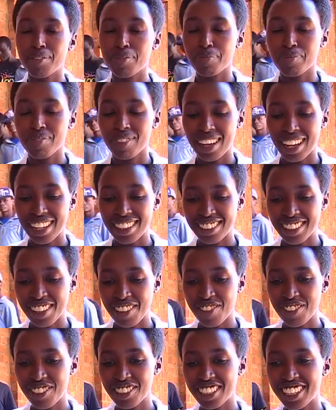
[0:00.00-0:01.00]

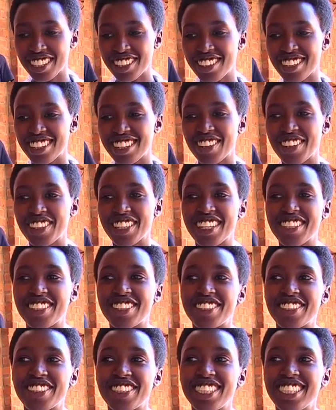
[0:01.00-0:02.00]
possibilità di partecipare al
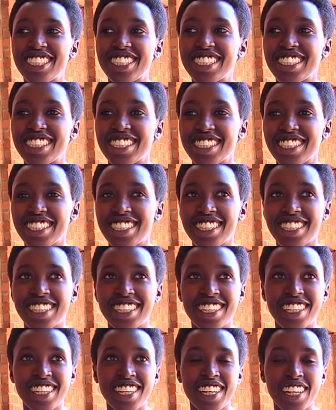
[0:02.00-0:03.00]
corso per
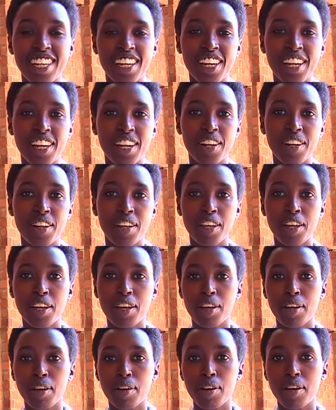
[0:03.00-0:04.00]
infermieri.
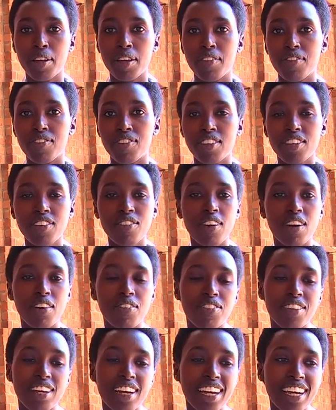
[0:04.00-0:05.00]
Oggi,
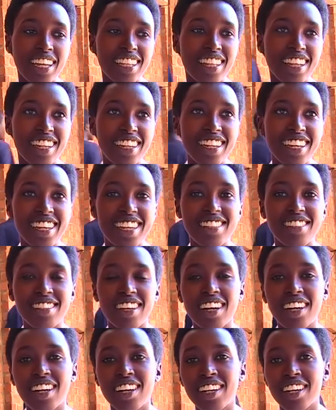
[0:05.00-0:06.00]
grazie al diploma
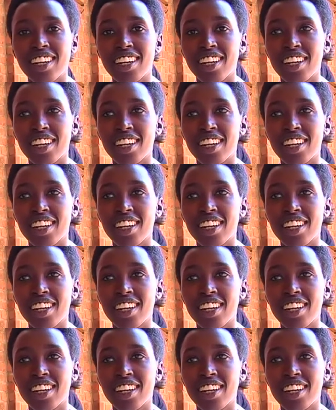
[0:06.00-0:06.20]
ottenuto